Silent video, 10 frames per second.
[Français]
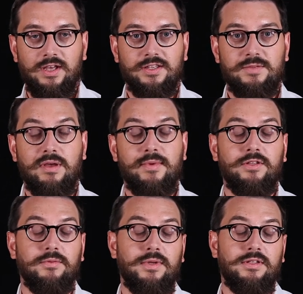qui permettent
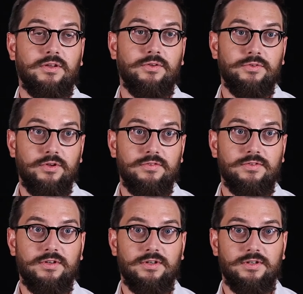de mettre en
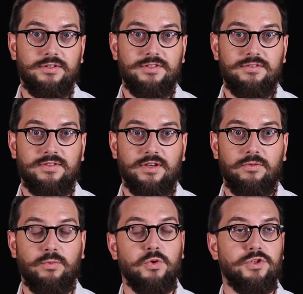œuvre différents
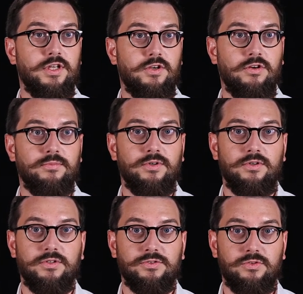projets
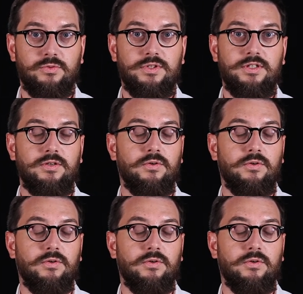comme celui